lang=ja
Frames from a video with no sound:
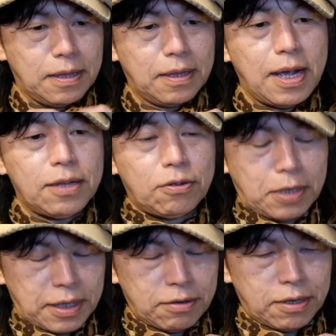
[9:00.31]
タイトに
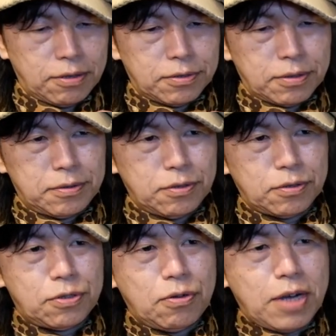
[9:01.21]
はなるけどちょっと
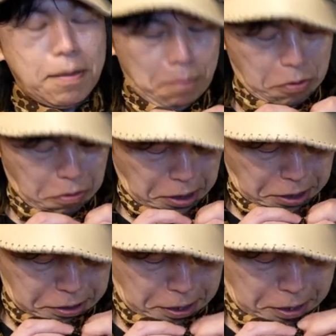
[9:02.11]
超過っぽいような
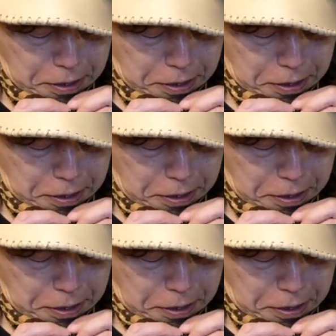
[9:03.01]
感じで